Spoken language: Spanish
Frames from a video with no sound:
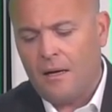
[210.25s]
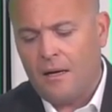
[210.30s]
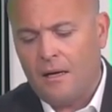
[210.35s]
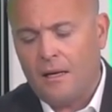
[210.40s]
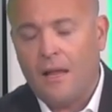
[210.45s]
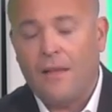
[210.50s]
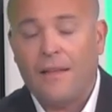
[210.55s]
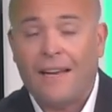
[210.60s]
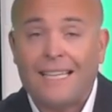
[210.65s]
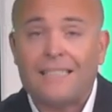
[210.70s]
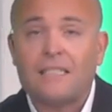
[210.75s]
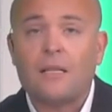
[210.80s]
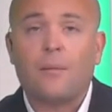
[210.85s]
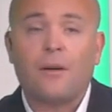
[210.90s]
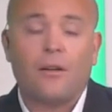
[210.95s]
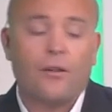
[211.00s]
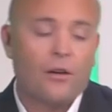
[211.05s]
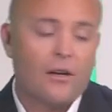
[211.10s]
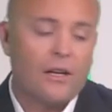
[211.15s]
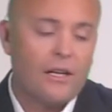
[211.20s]
en la derecha,
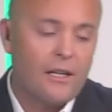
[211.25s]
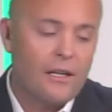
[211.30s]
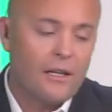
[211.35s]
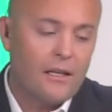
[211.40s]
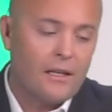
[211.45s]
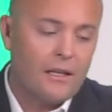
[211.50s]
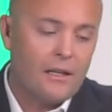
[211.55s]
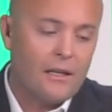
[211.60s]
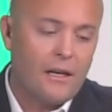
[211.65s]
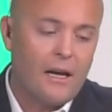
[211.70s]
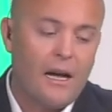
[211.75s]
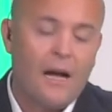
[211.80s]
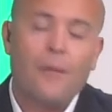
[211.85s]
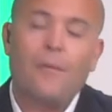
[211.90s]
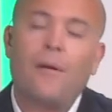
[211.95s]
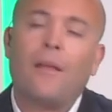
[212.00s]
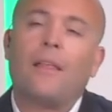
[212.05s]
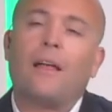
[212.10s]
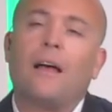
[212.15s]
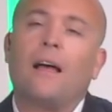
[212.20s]
perdón, y
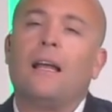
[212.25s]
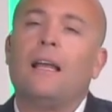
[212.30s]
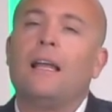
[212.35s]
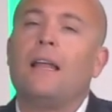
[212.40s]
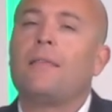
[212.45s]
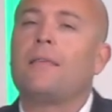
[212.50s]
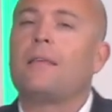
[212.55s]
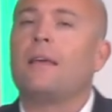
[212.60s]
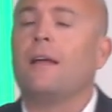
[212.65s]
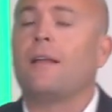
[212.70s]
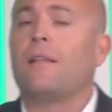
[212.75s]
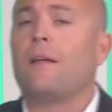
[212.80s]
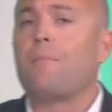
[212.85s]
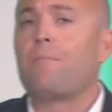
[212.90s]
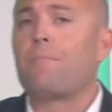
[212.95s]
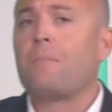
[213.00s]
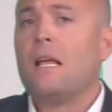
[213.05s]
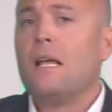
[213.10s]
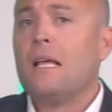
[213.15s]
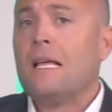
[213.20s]
Abada en la izquierda,